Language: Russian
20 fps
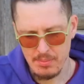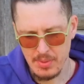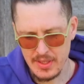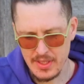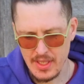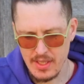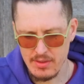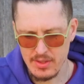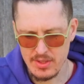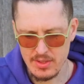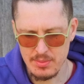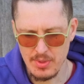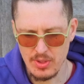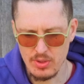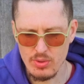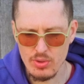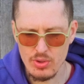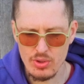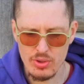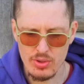Понравилось мне
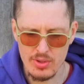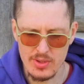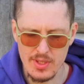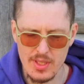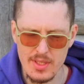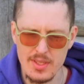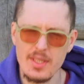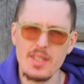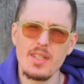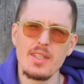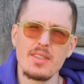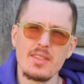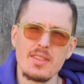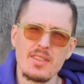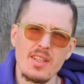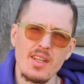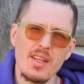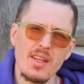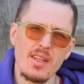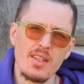то, что здесь
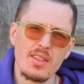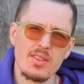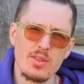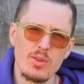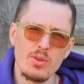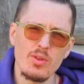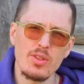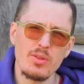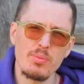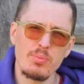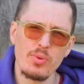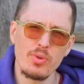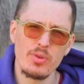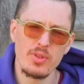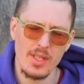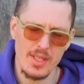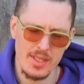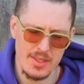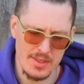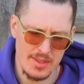есть слот
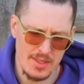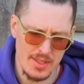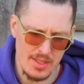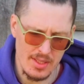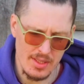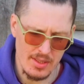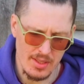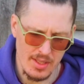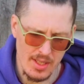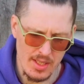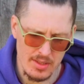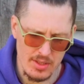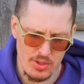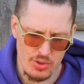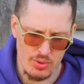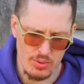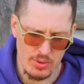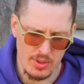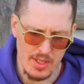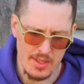под
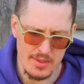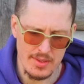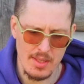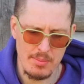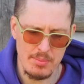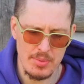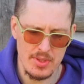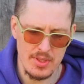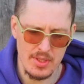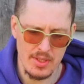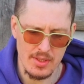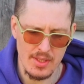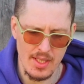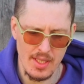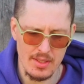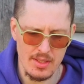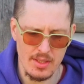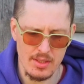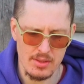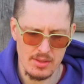SD-карточку для записи
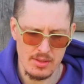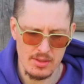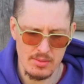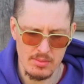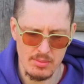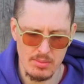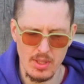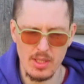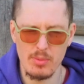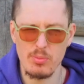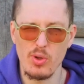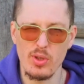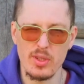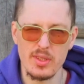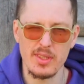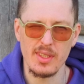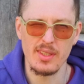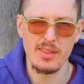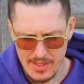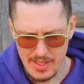данных
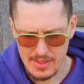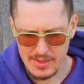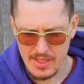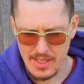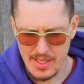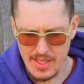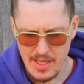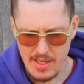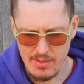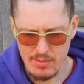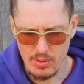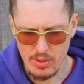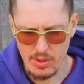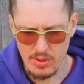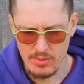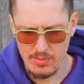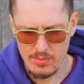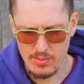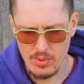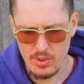блокбокса. Когда я
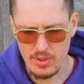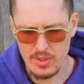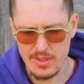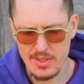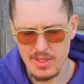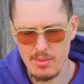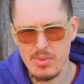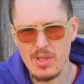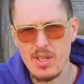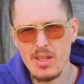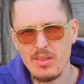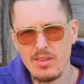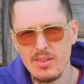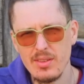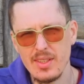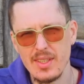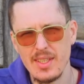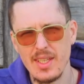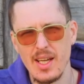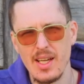его только собрал,
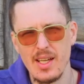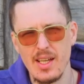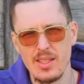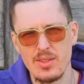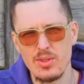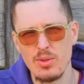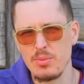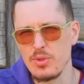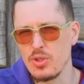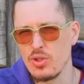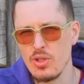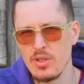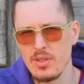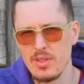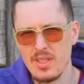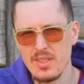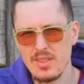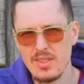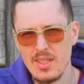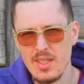я особо ничего не
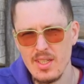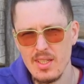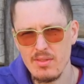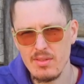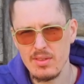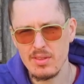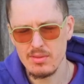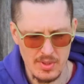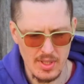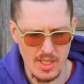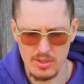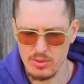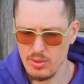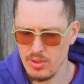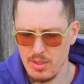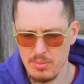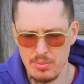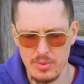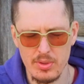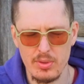настраивал, так
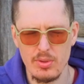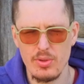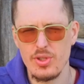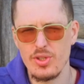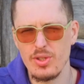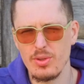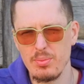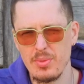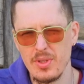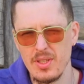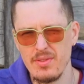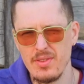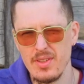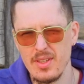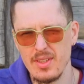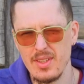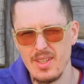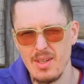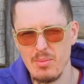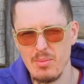только подключил периферийное